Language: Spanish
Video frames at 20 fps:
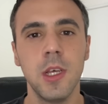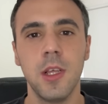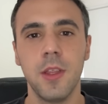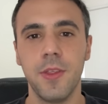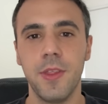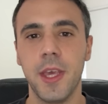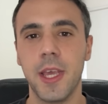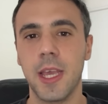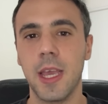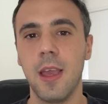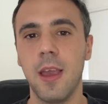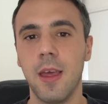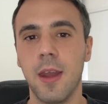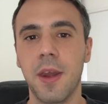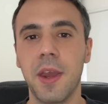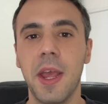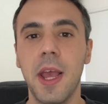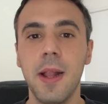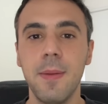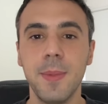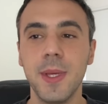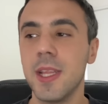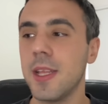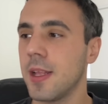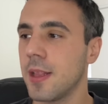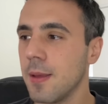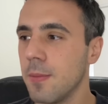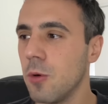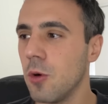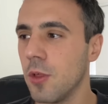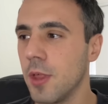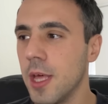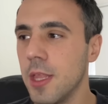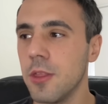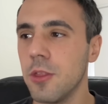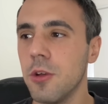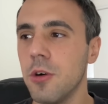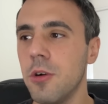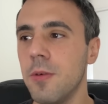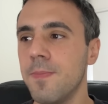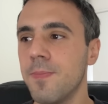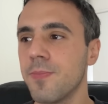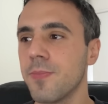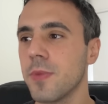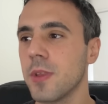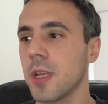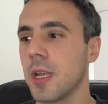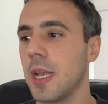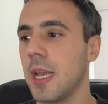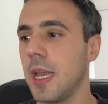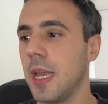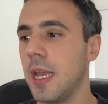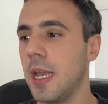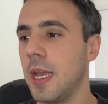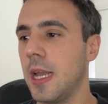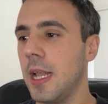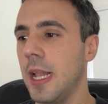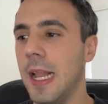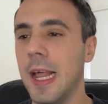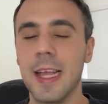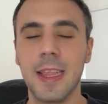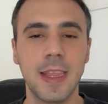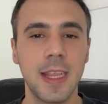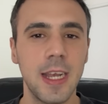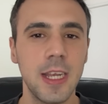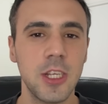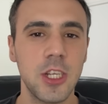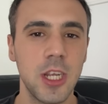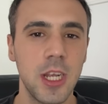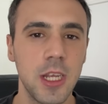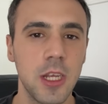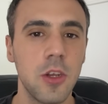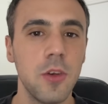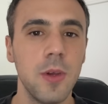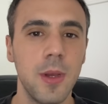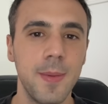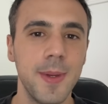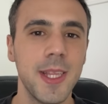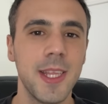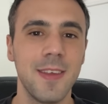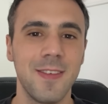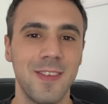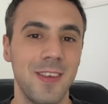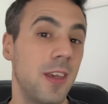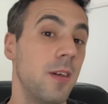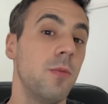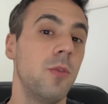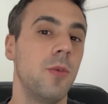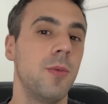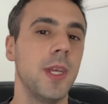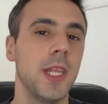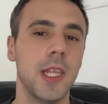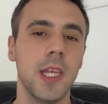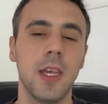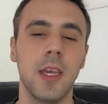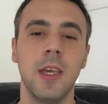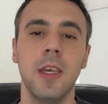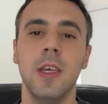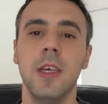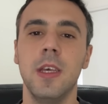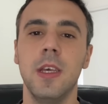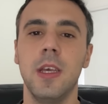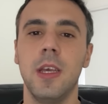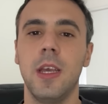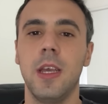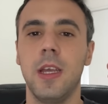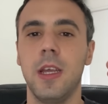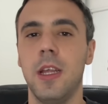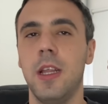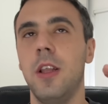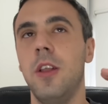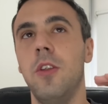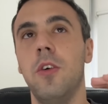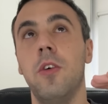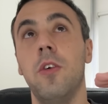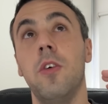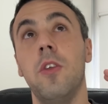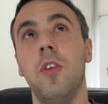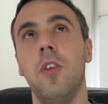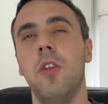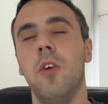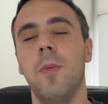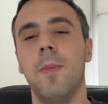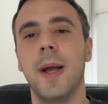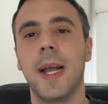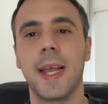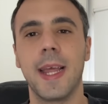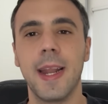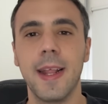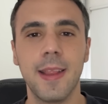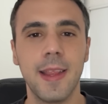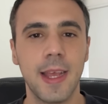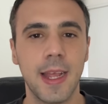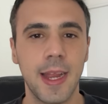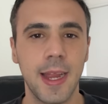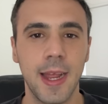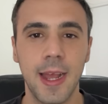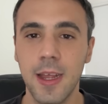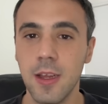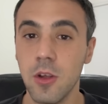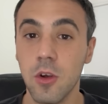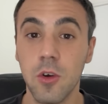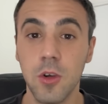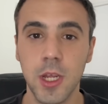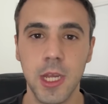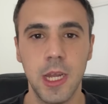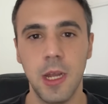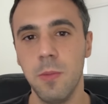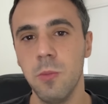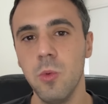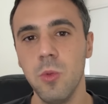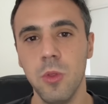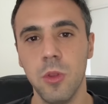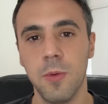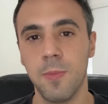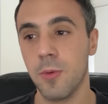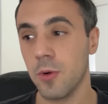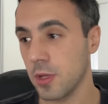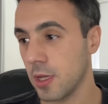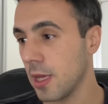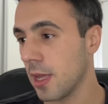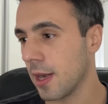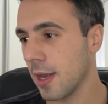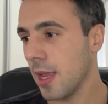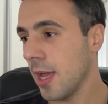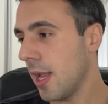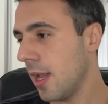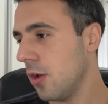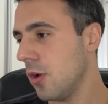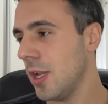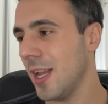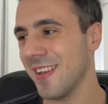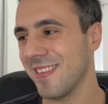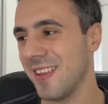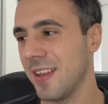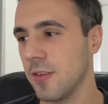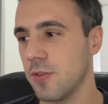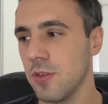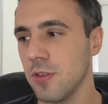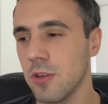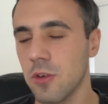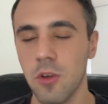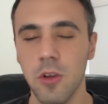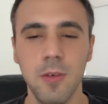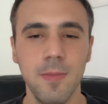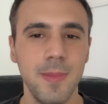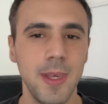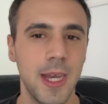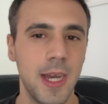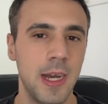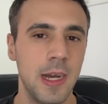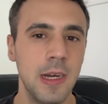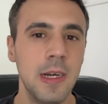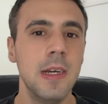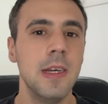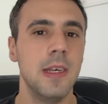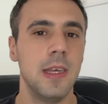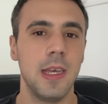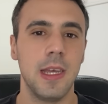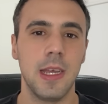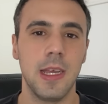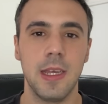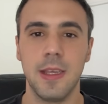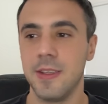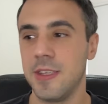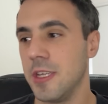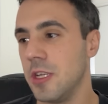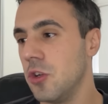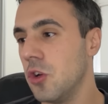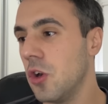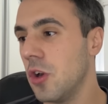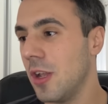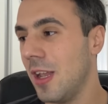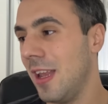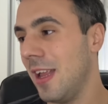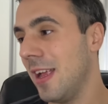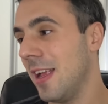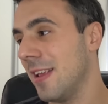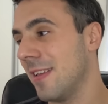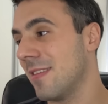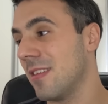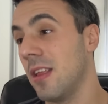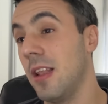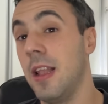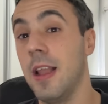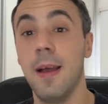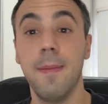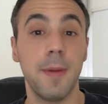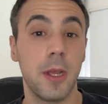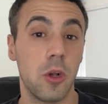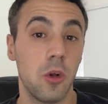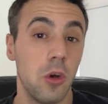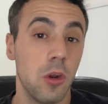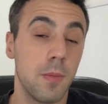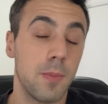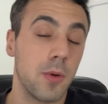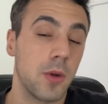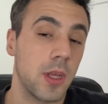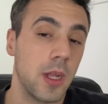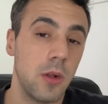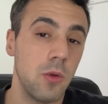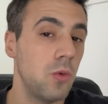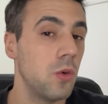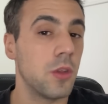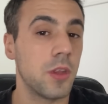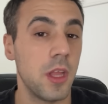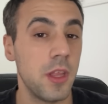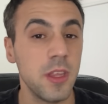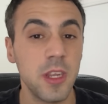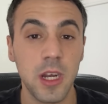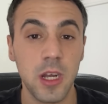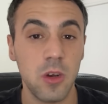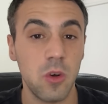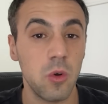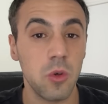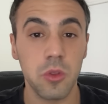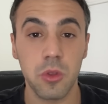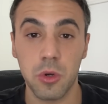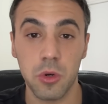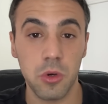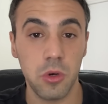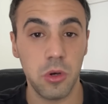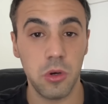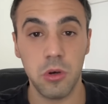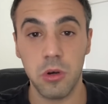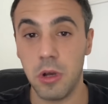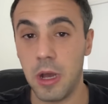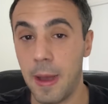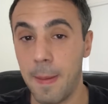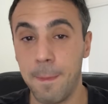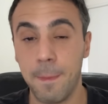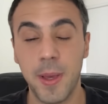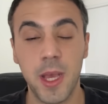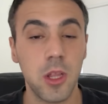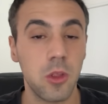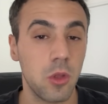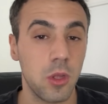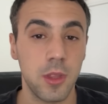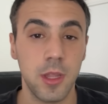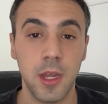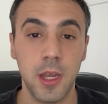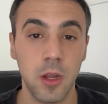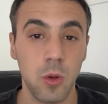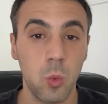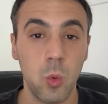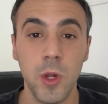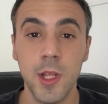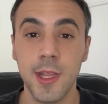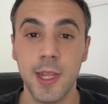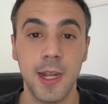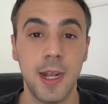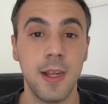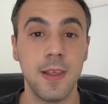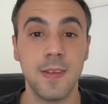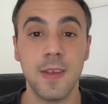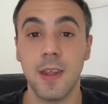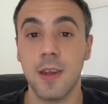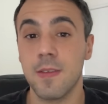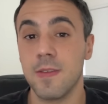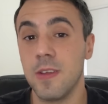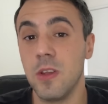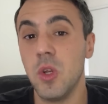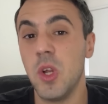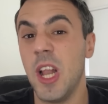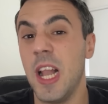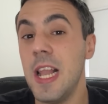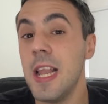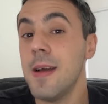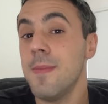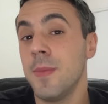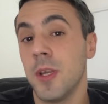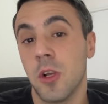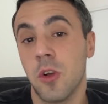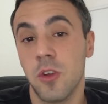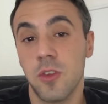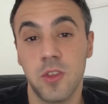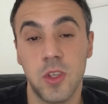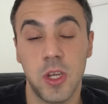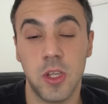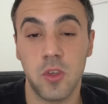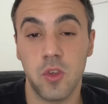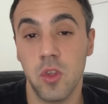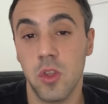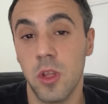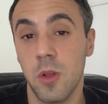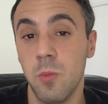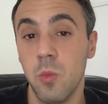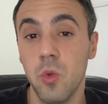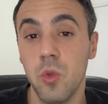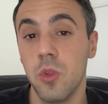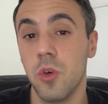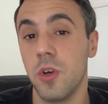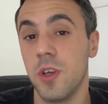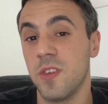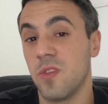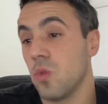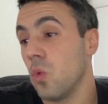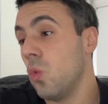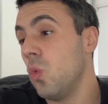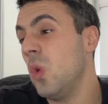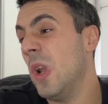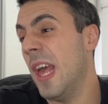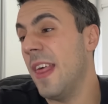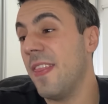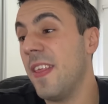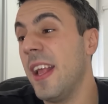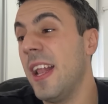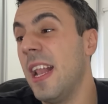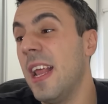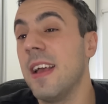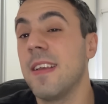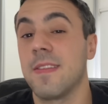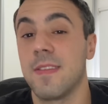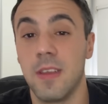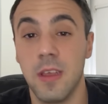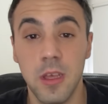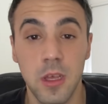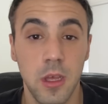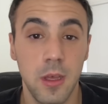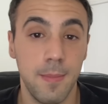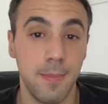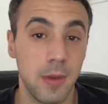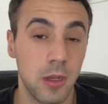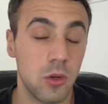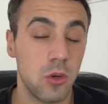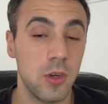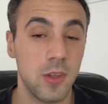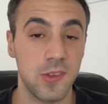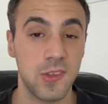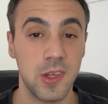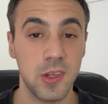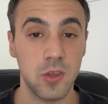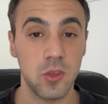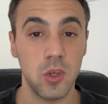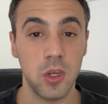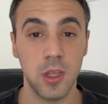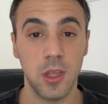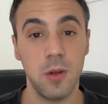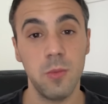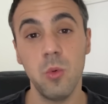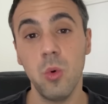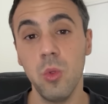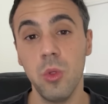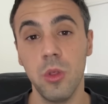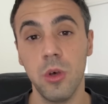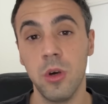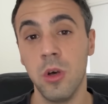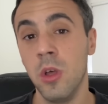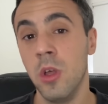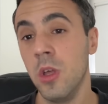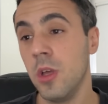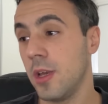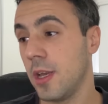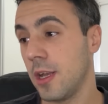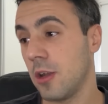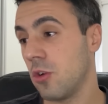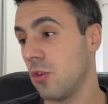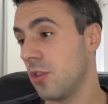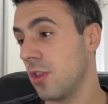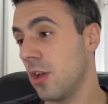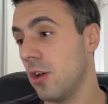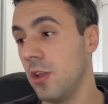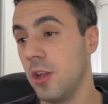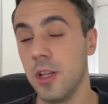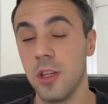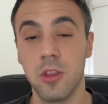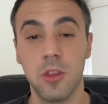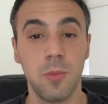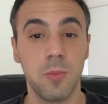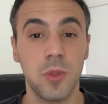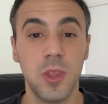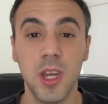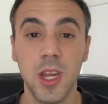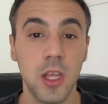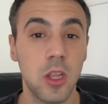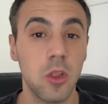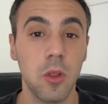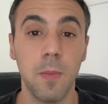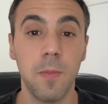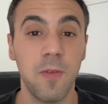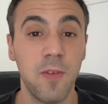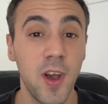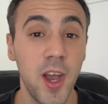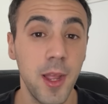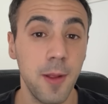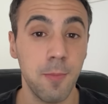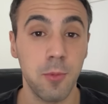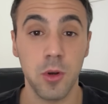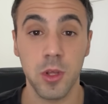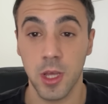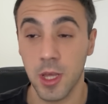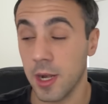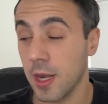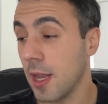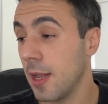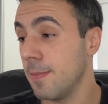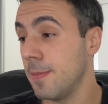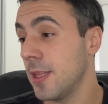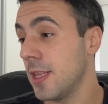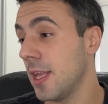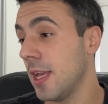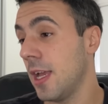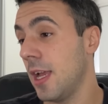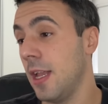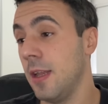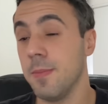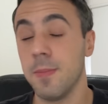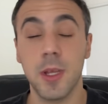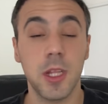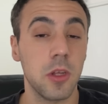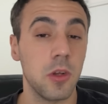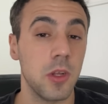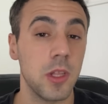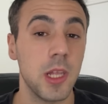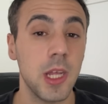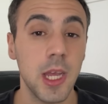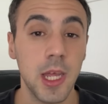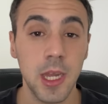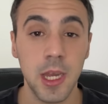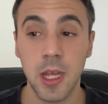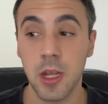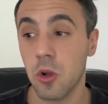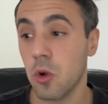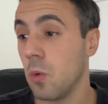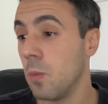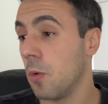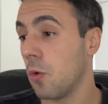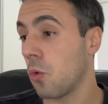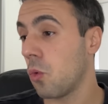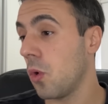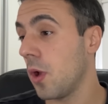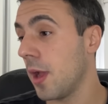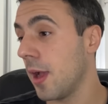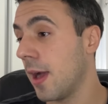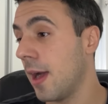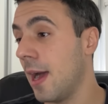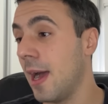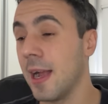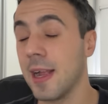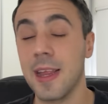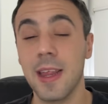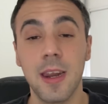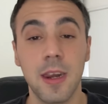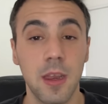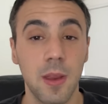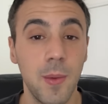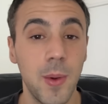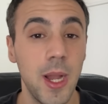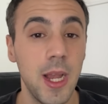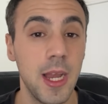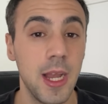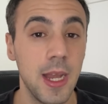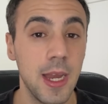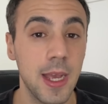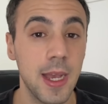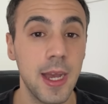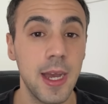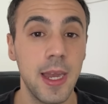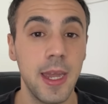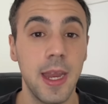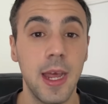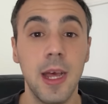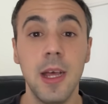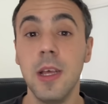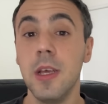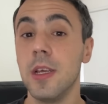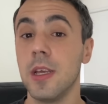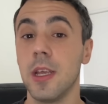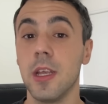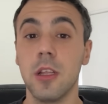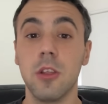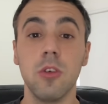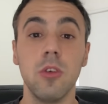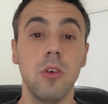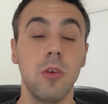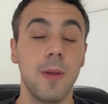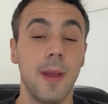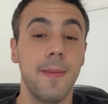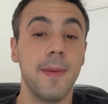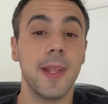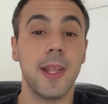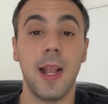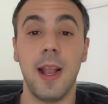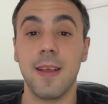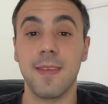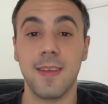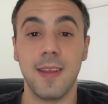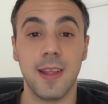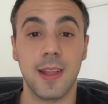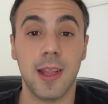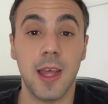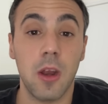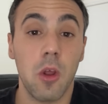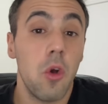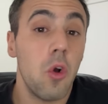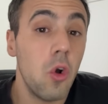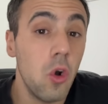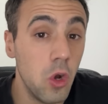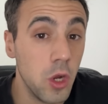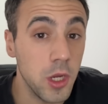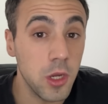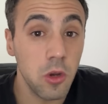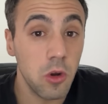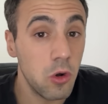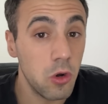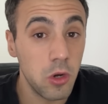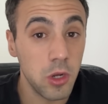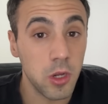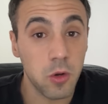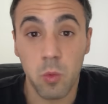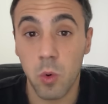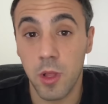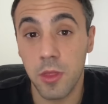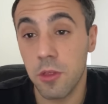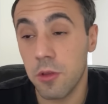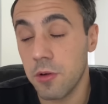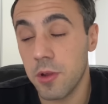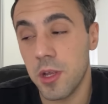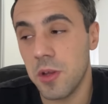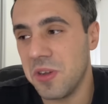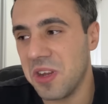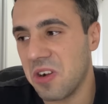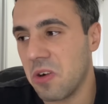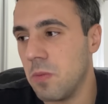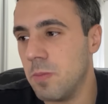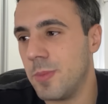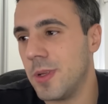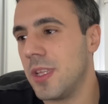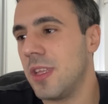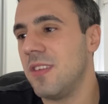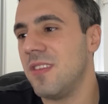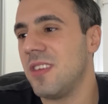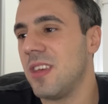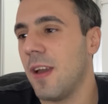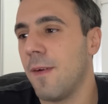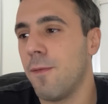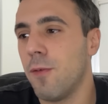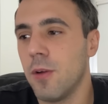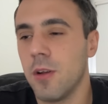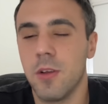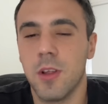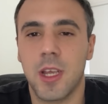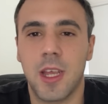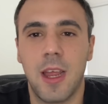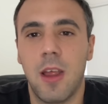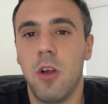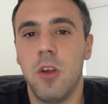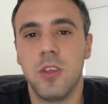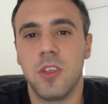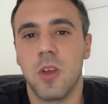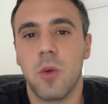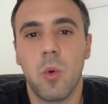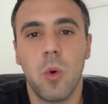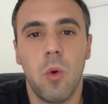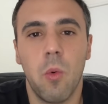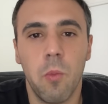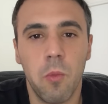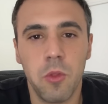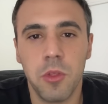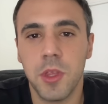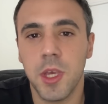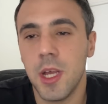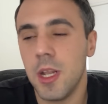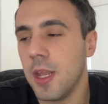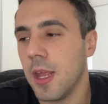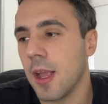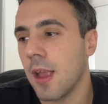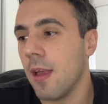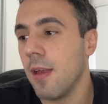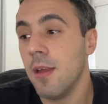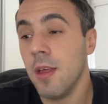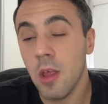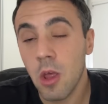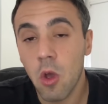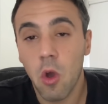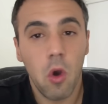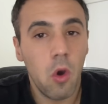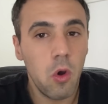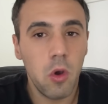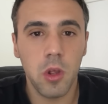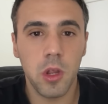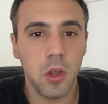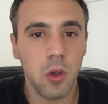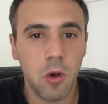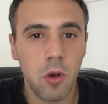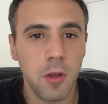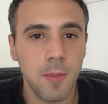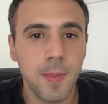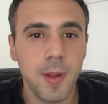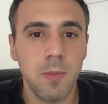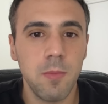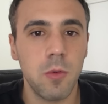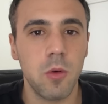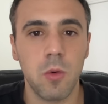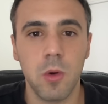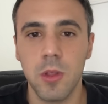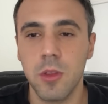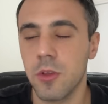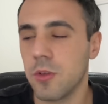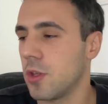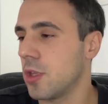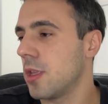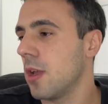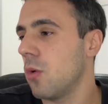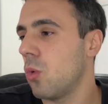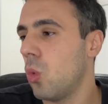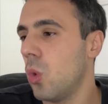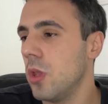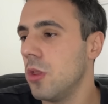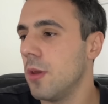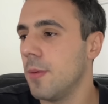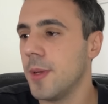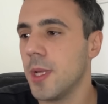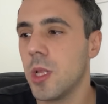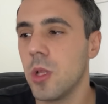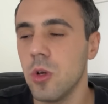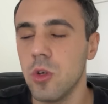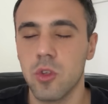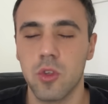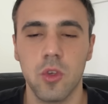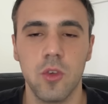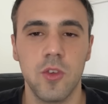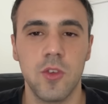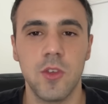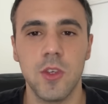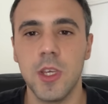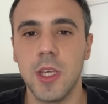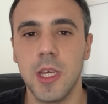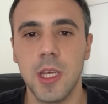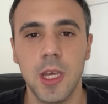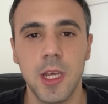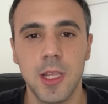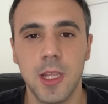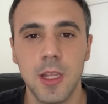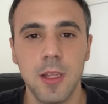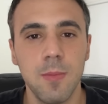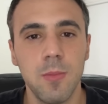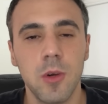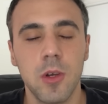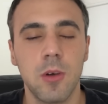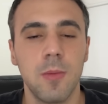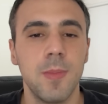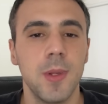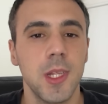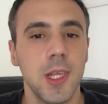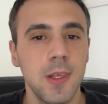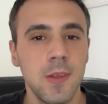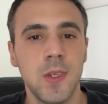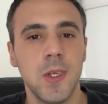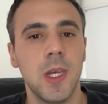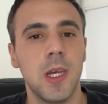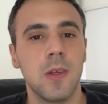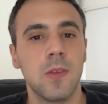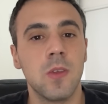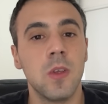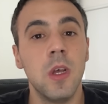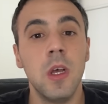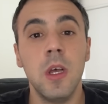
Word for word: de que realmente estemos dando eh, la talla y que obviamente seamos, viste, eh, lo, más grande que hay hoy en el mundo, porque es real, hoy la selección de Colombia, eh, si no es la mejor, porque alguno tendrá otro aspecto a tener en cuenta, analizar, si no es la mejor selección del mundo, es una de las mejores selecciones del mundo, eh, contado en el top 3, top 5, porque realmente el invicto que tiene, cómo juega, a qué rivales le gana y todo obviamente le hacen estar hoy, hoy, cuando no hay una competencia fuerte, no es que hoy se juega un mundial y que hoy, hoy mismo cuando se están jugando amistosos y este tipo de competencias,